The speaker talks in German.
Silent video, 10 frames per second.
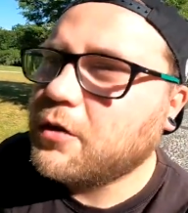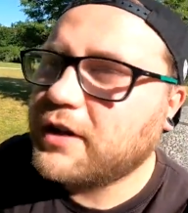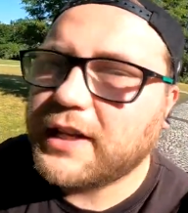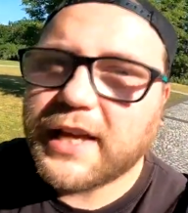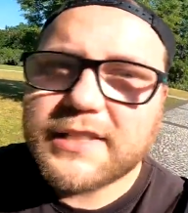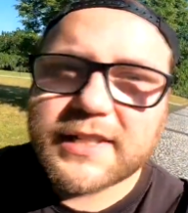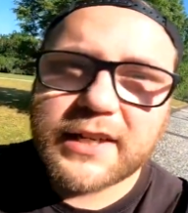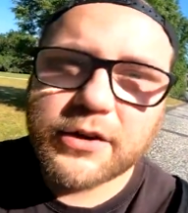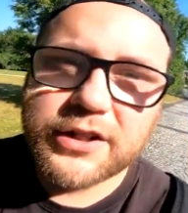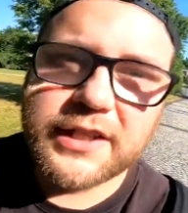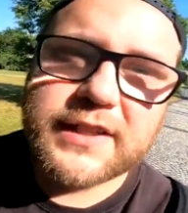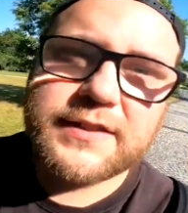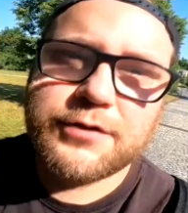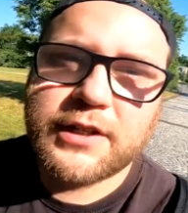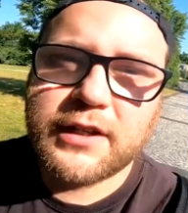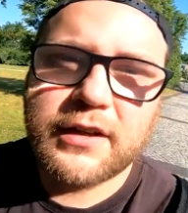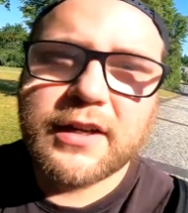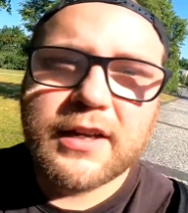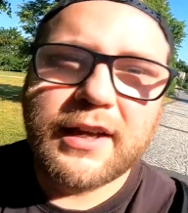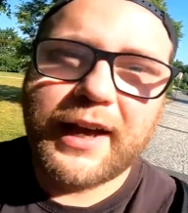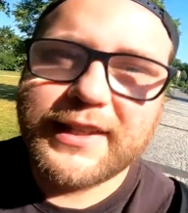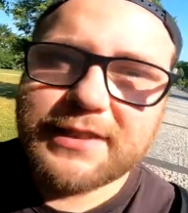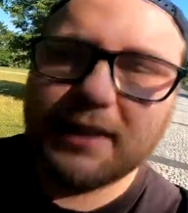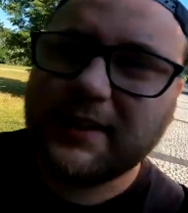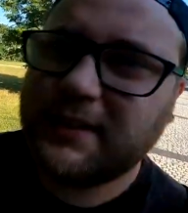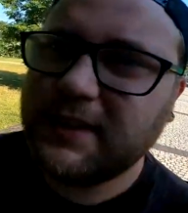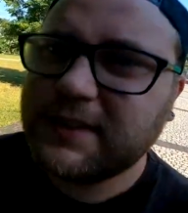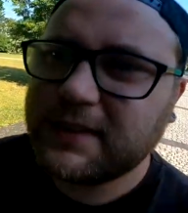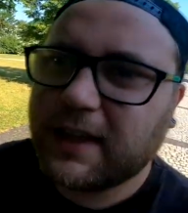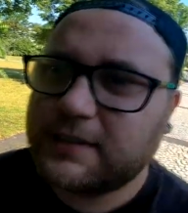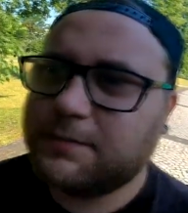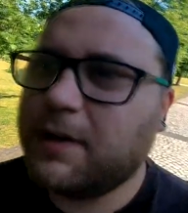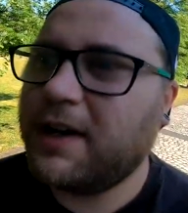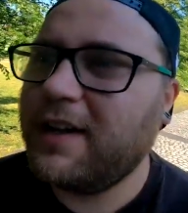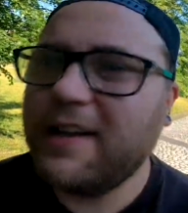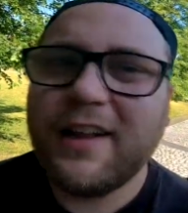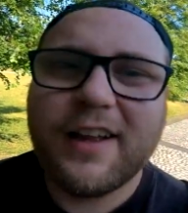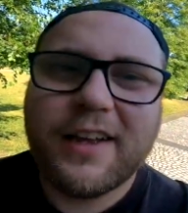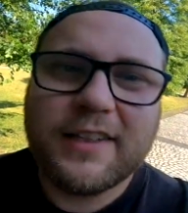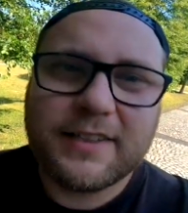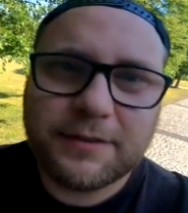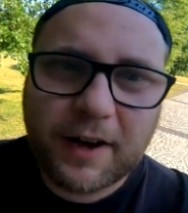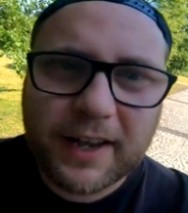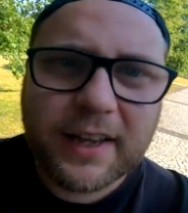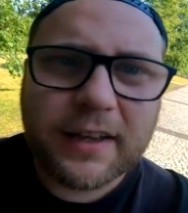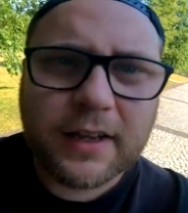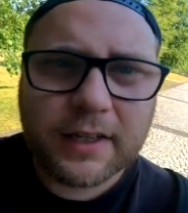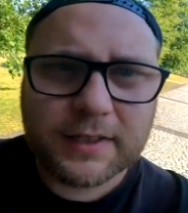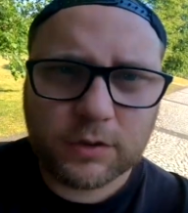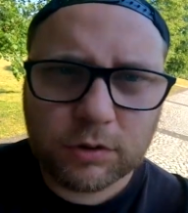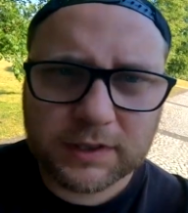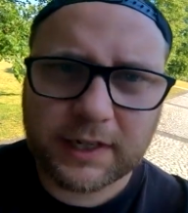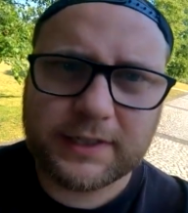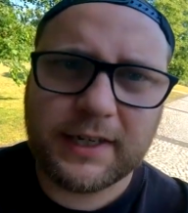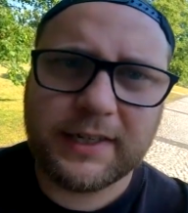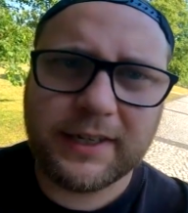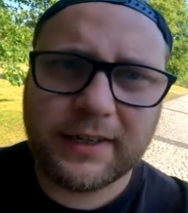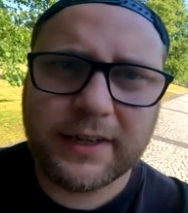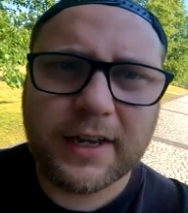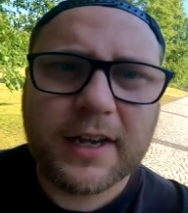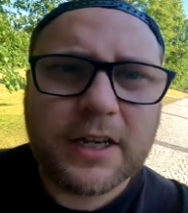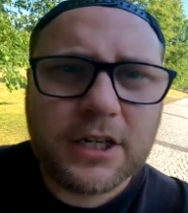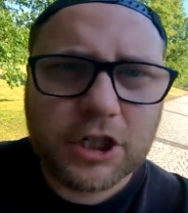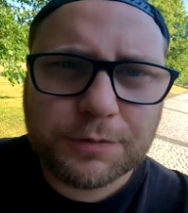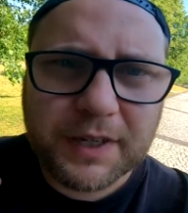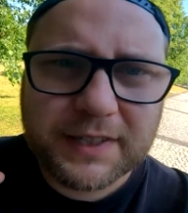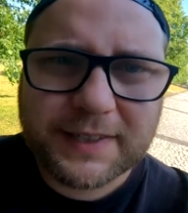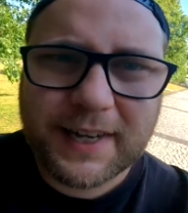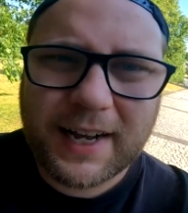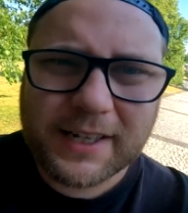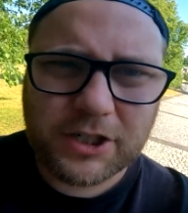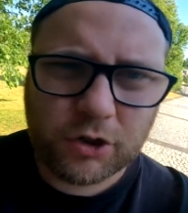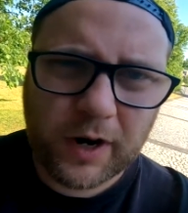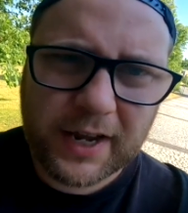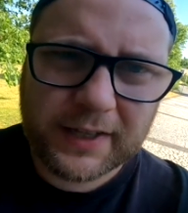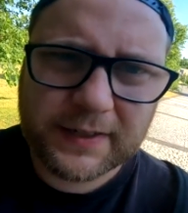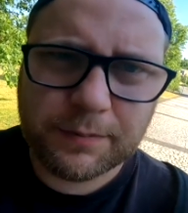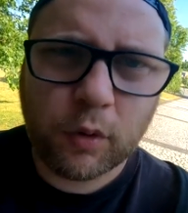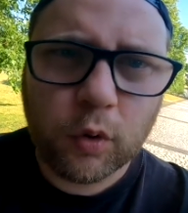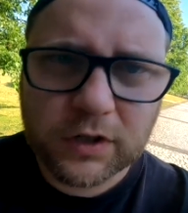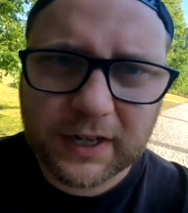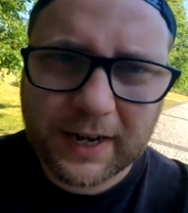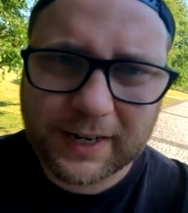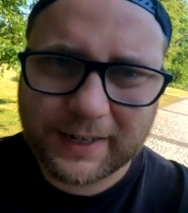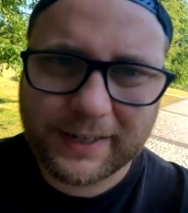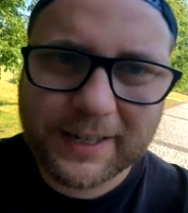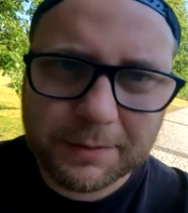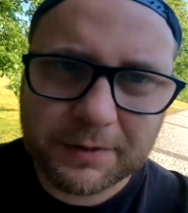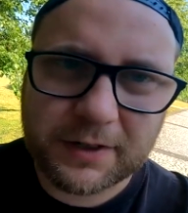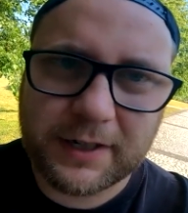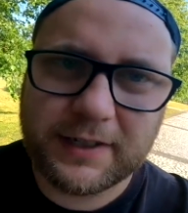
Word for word: Und der Yentek euch jetzt für die restliche Season erstmal zwei zusätzliche Spezialtrades pro Tag gibt.